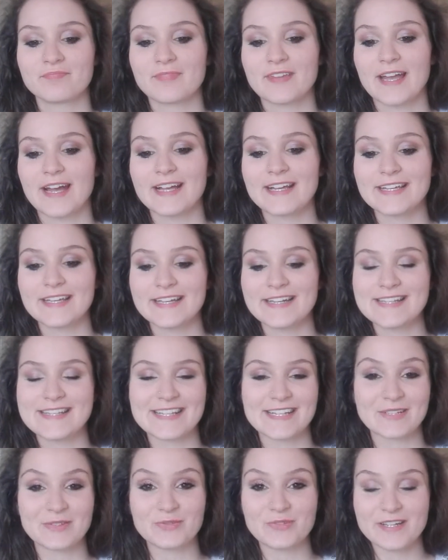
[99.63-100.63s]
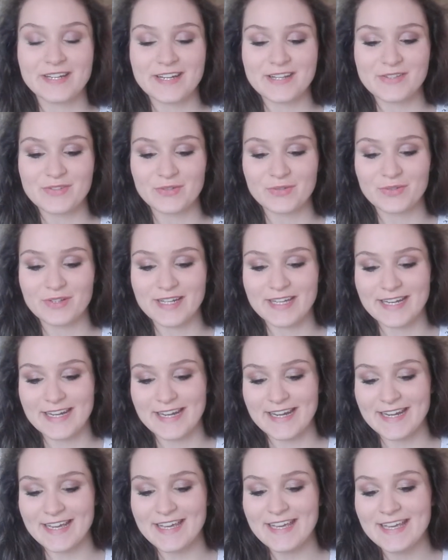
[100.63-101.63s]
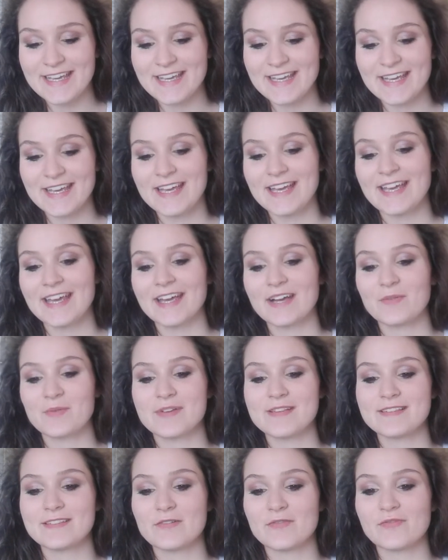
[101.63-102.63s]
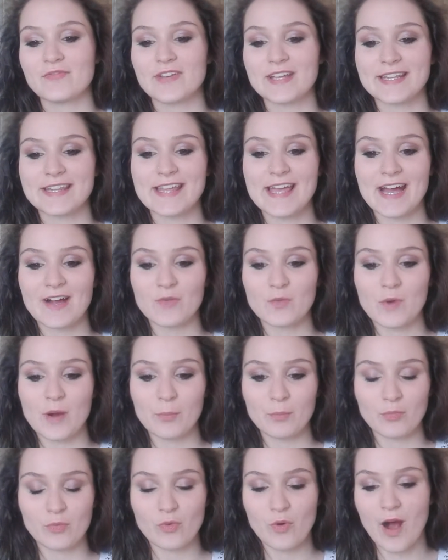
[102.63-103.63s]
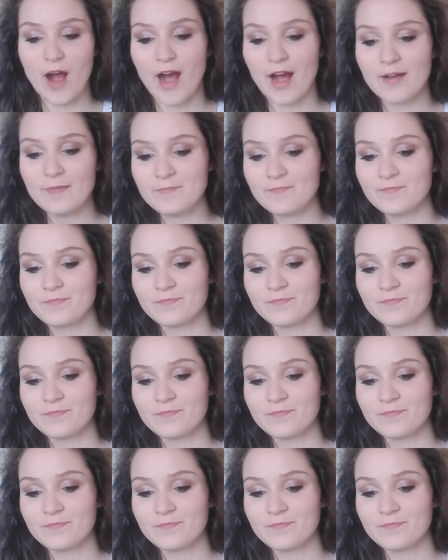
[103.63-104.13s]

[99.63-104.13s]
anche le scatoline sono carine questo è un verde acqua qua